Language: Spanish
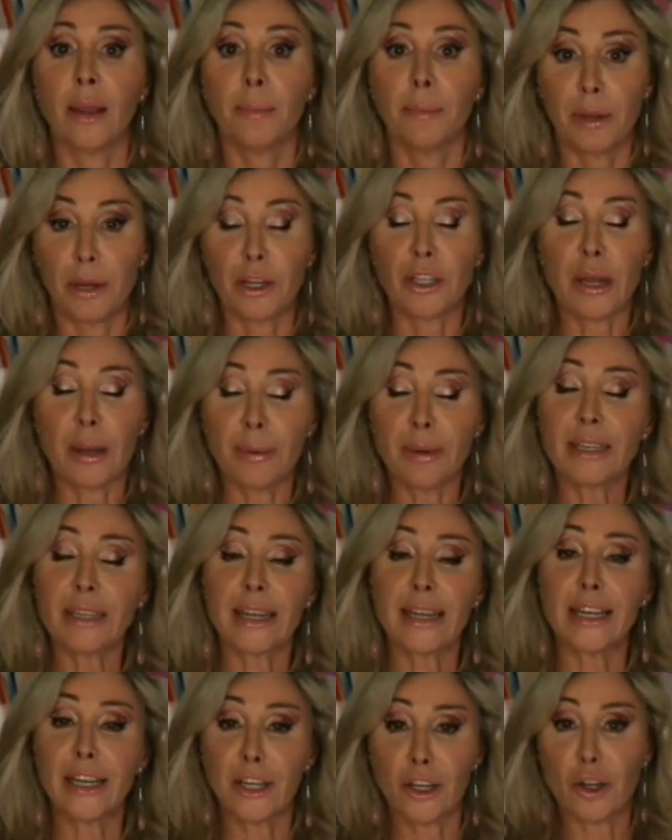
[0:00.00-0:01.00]
Pero ¿sabes
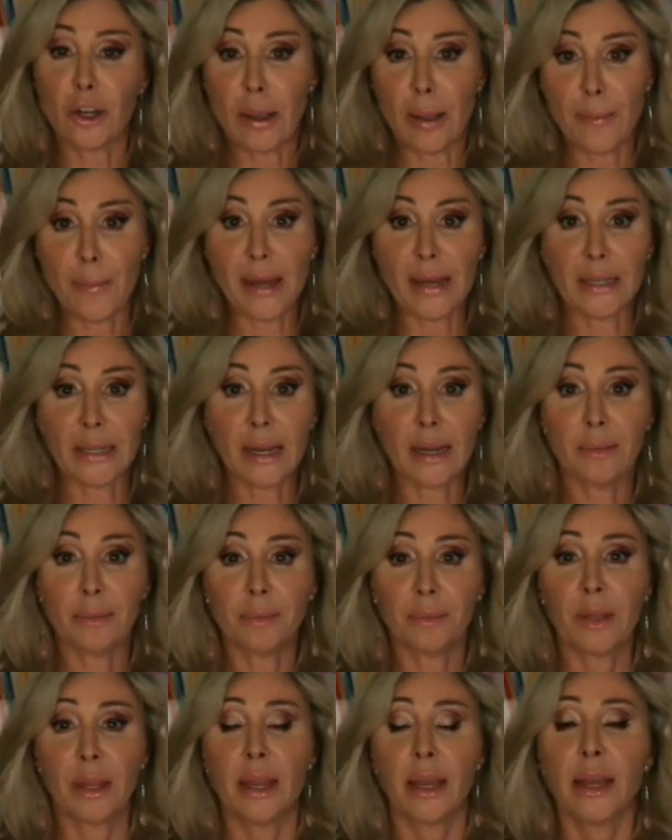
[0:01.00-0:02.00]
qué es lo que
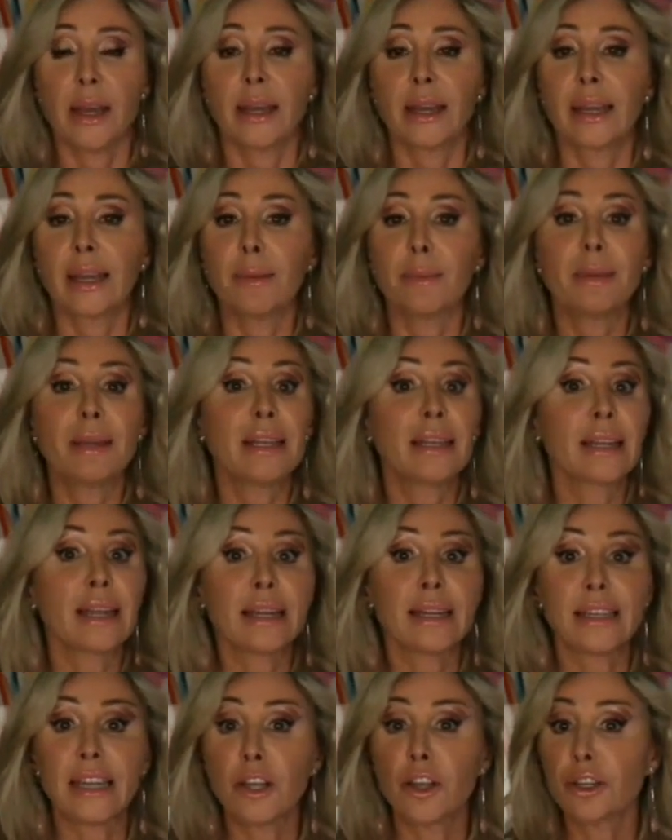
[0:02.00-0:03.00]
pasa? Que
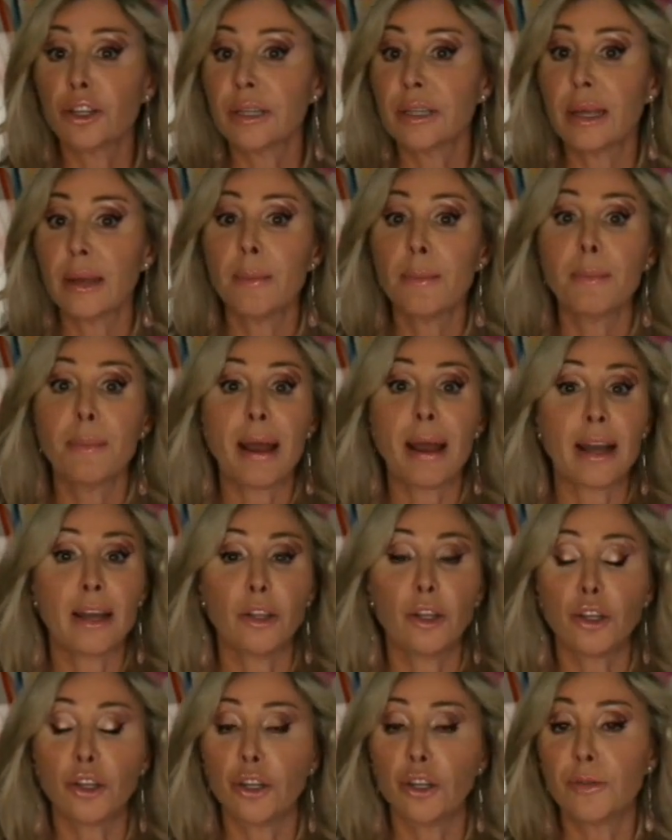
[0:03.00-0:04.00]
mientras ellos estén
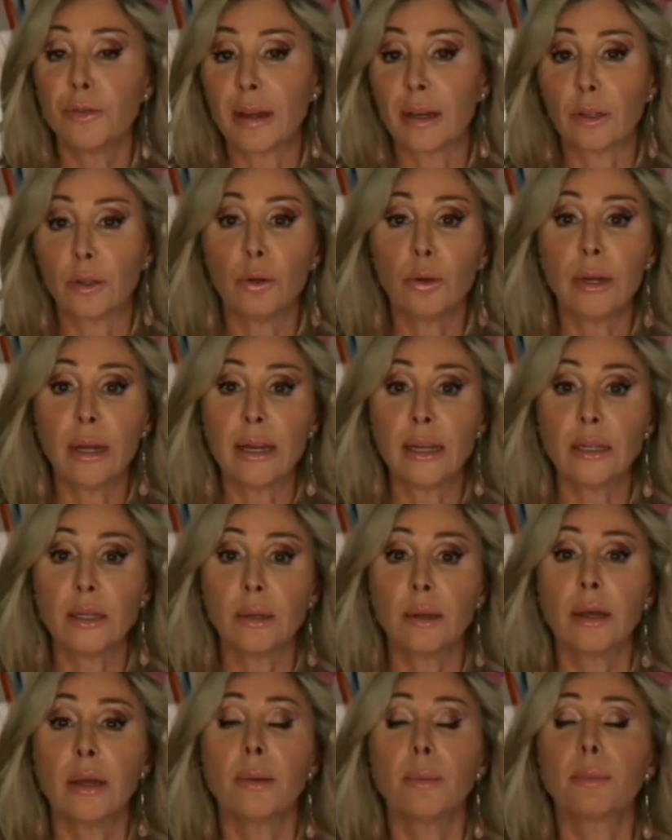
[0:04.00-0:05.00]
pagando sus facturas,